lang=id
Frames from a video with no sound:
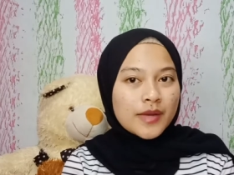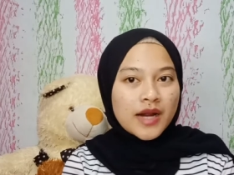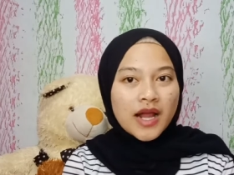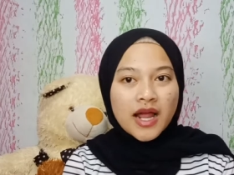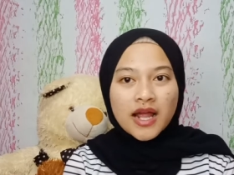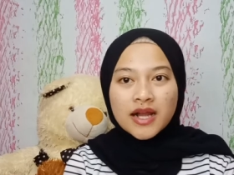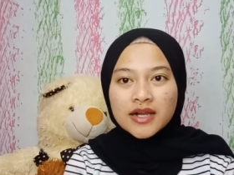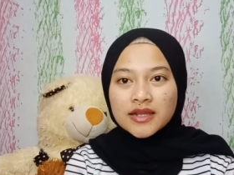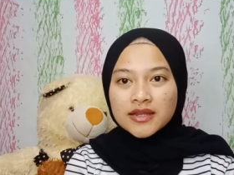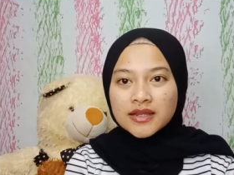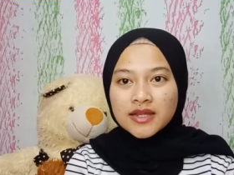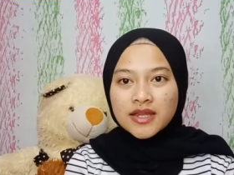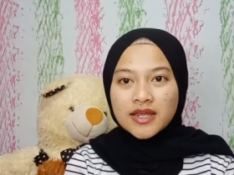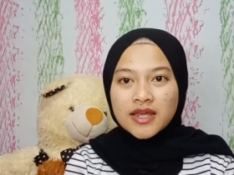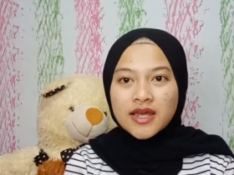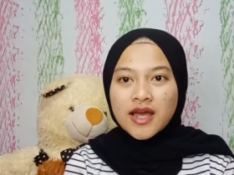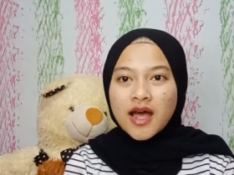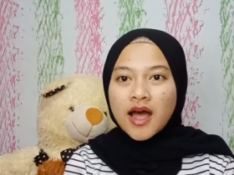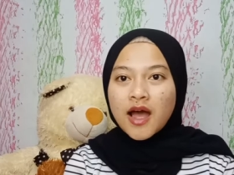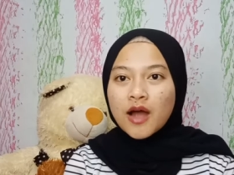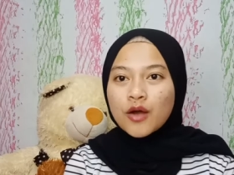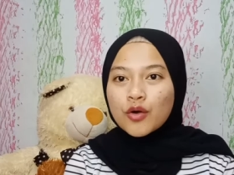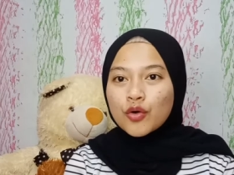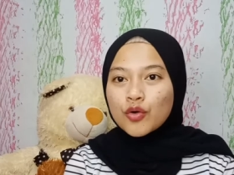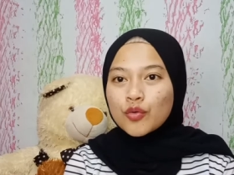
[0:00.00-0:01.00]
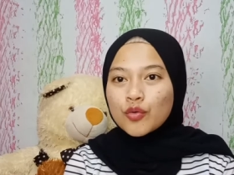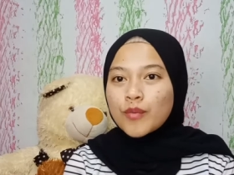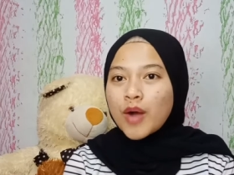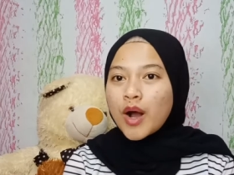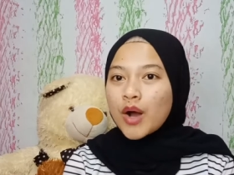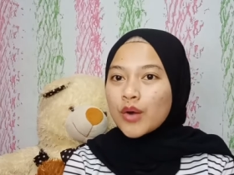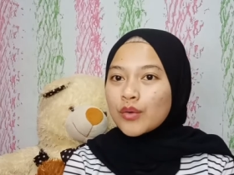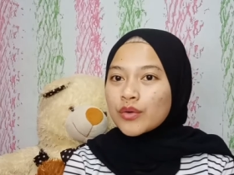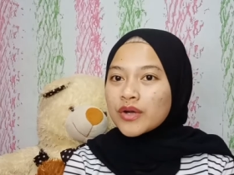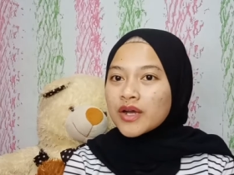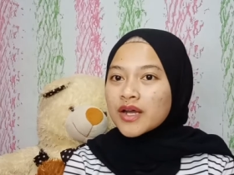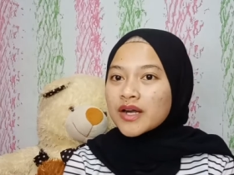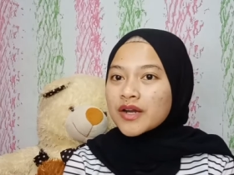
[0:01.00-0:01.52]
berarti aku
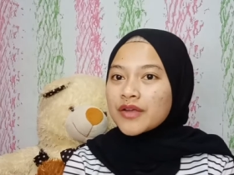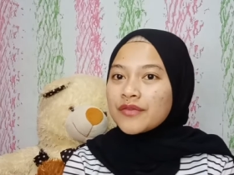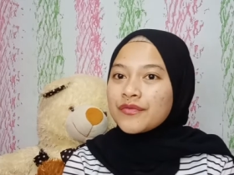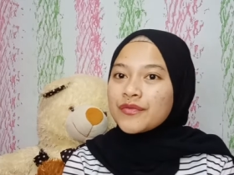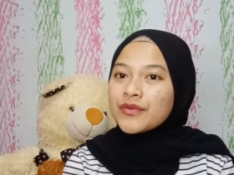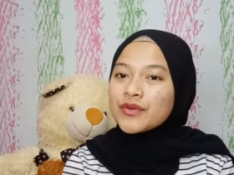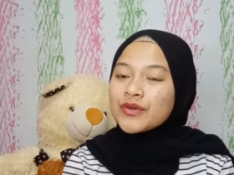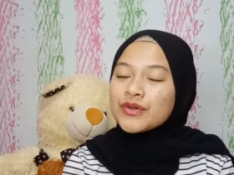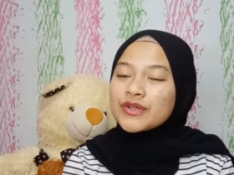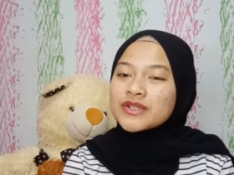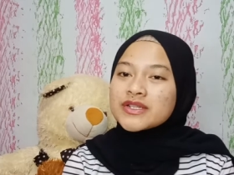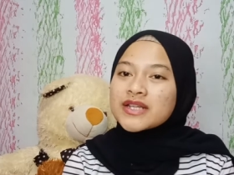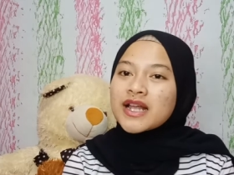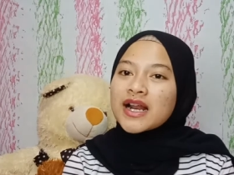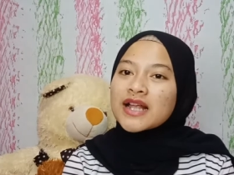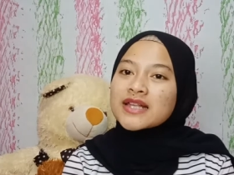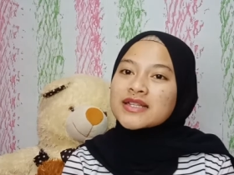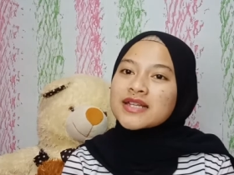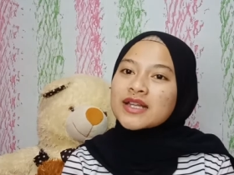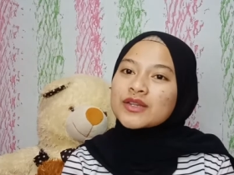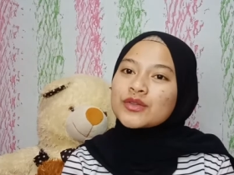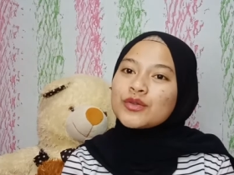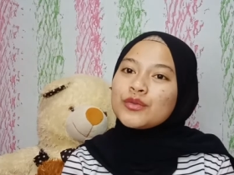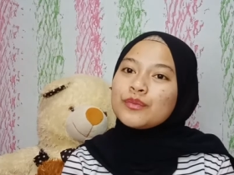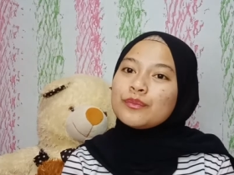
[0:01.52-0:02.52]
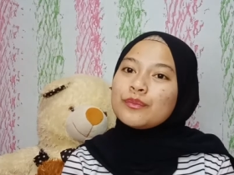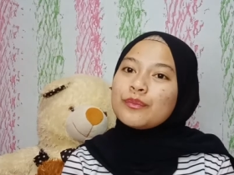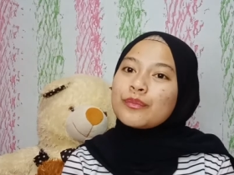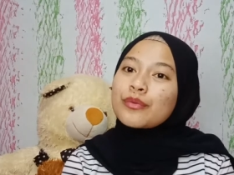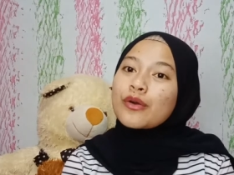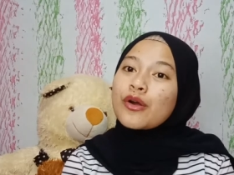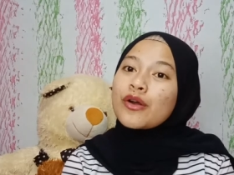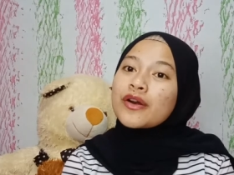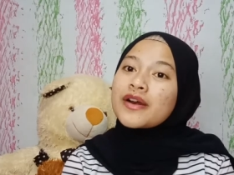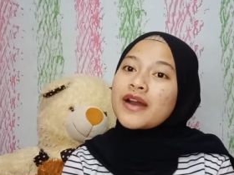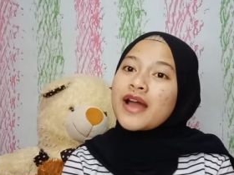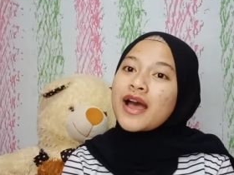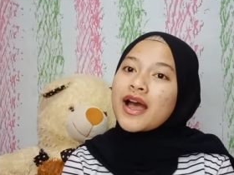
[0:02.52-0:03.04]
mau nge-review salah satu
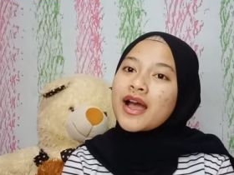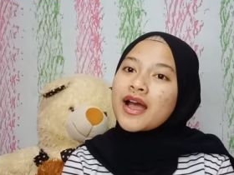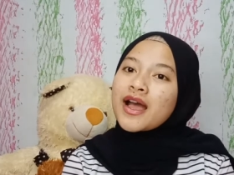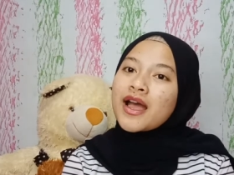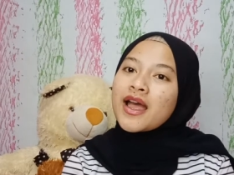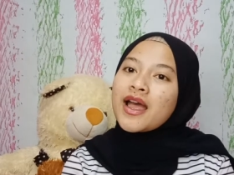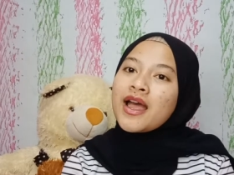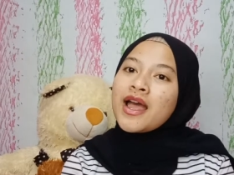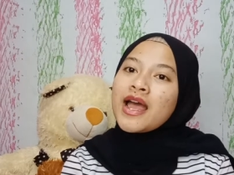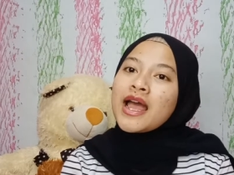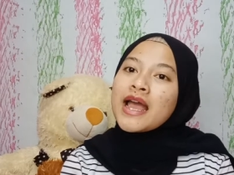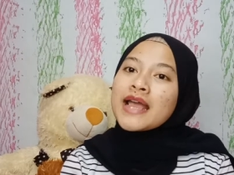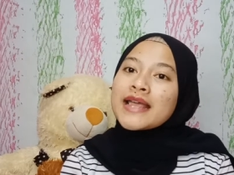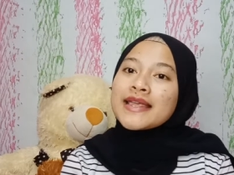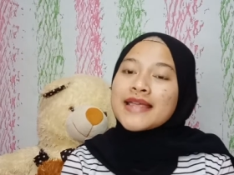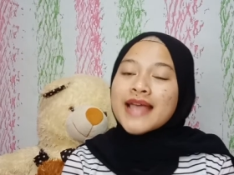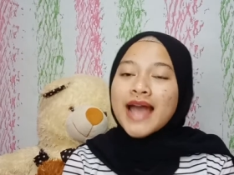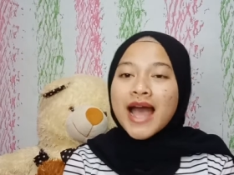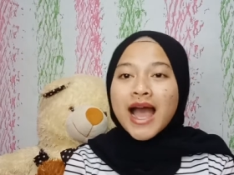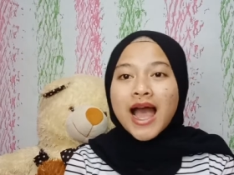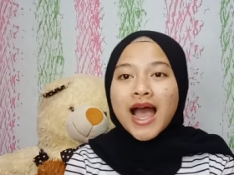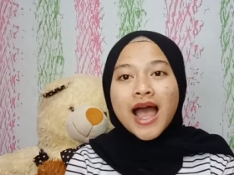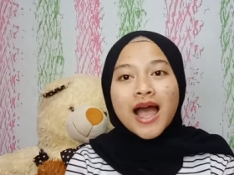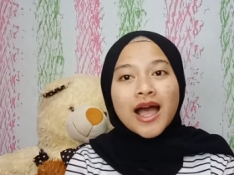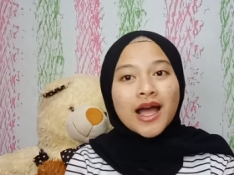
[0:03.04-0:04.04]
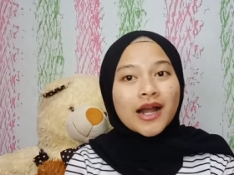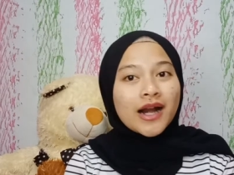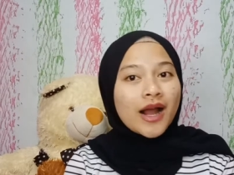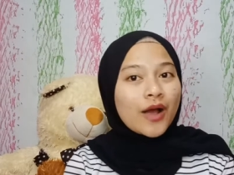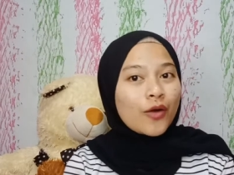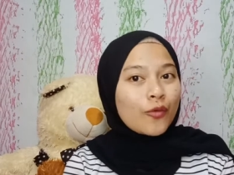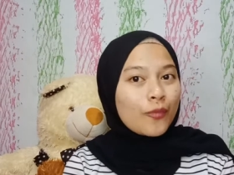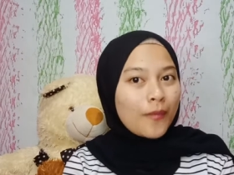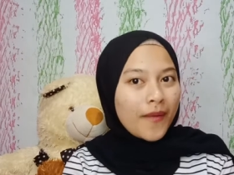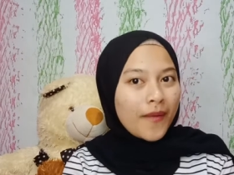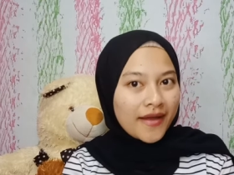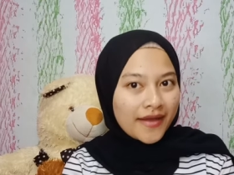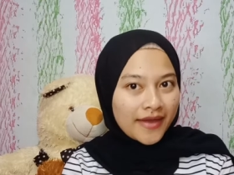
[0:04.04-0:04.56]
produk yang akan
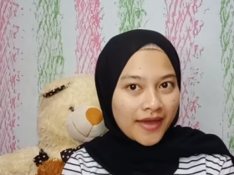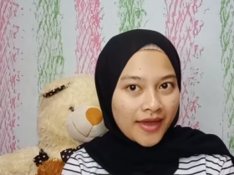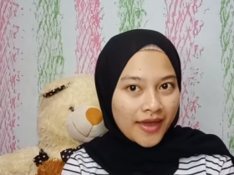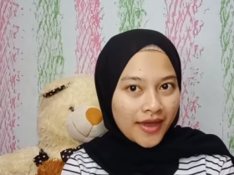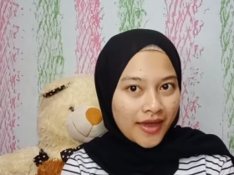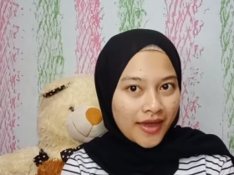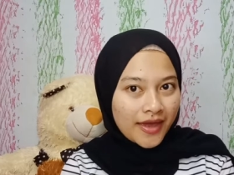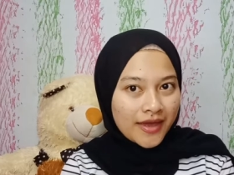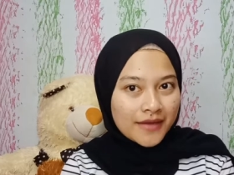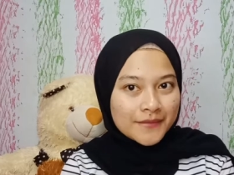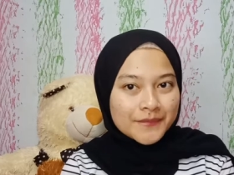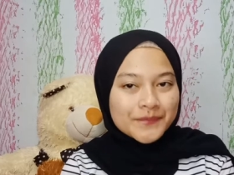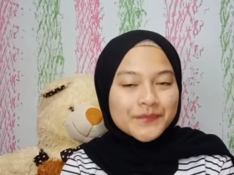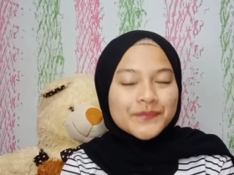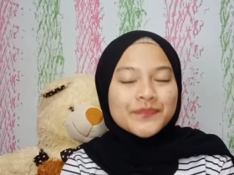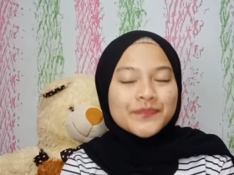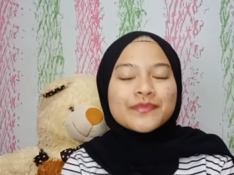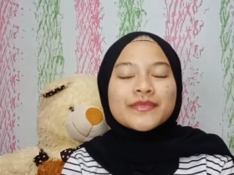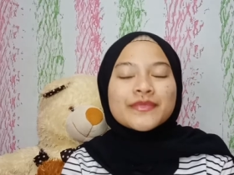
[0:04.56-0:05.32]
aku pakai.